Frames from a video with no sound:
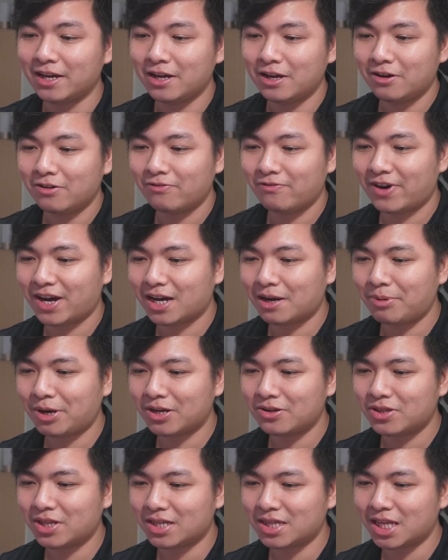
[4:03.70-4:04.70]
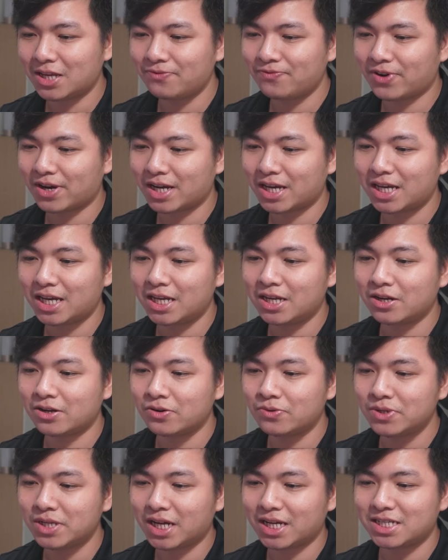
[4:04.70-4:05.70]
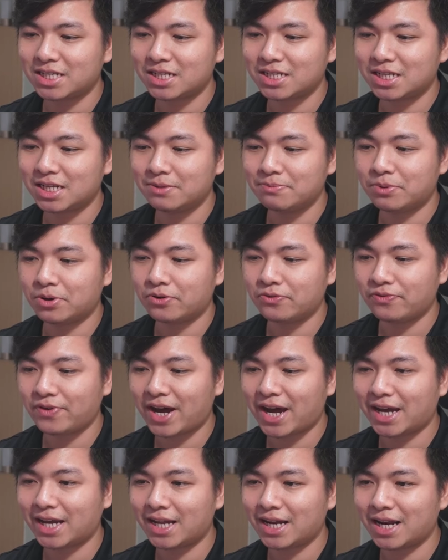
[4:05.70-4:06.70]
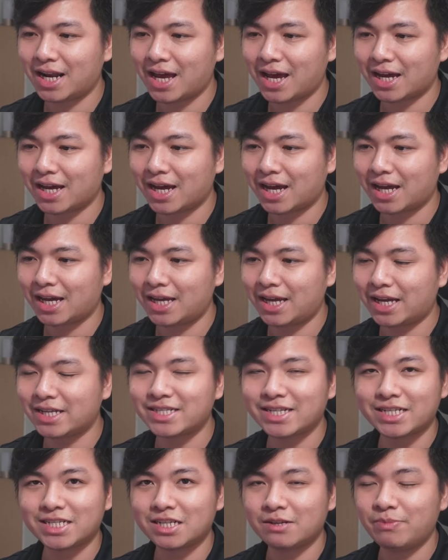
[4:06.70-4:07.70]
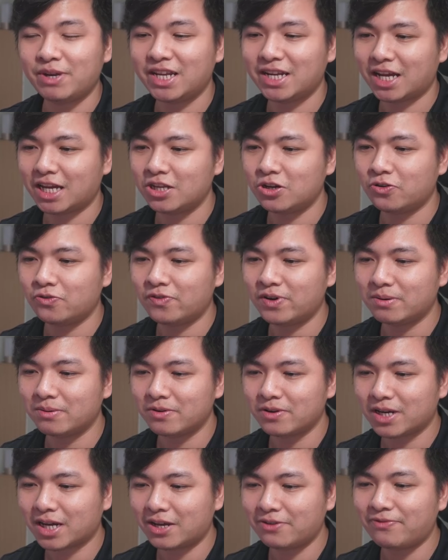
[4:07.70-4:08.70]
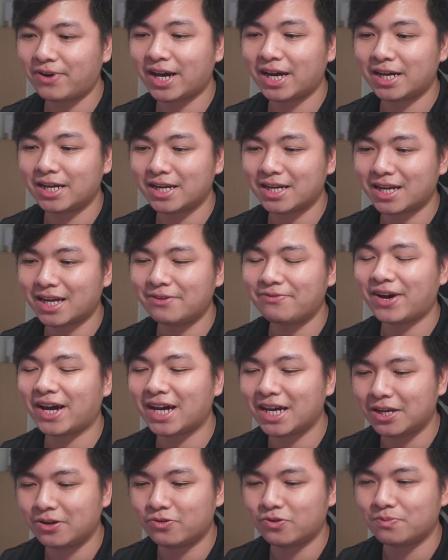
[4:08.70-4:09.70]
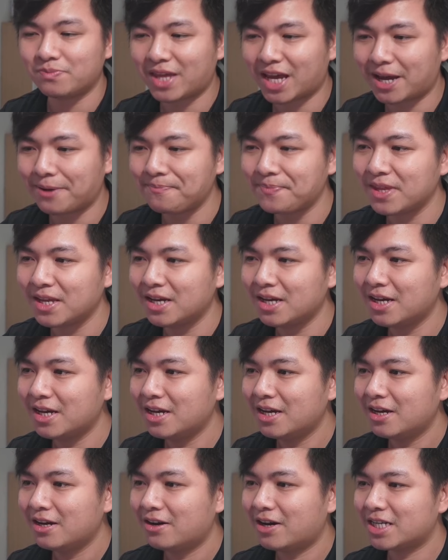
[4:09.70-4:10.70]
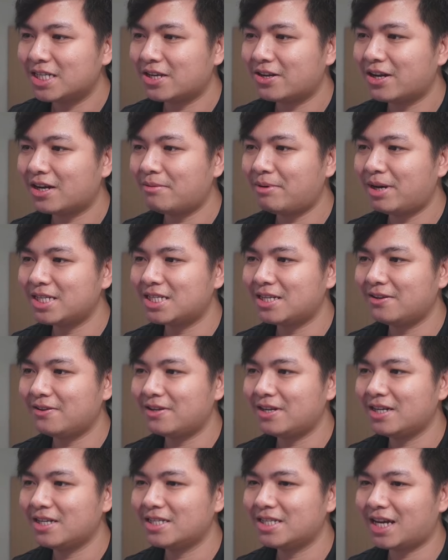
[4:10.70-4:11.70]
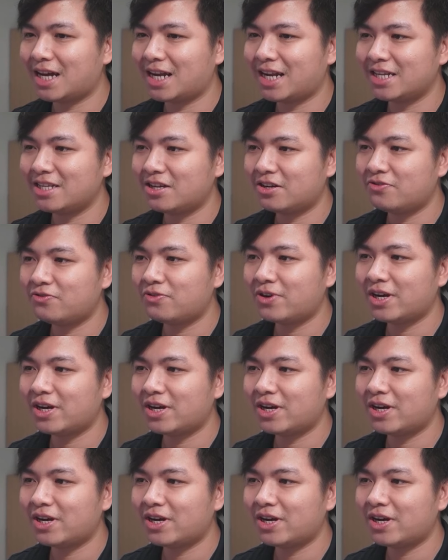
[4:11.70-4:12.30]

và các bạn có thể tích vào cái include ICC profile là cái sRGB này vô cái file hình cái file hình của chúng ta à, sau đó các bạn chỉ đơn giản là nhấn run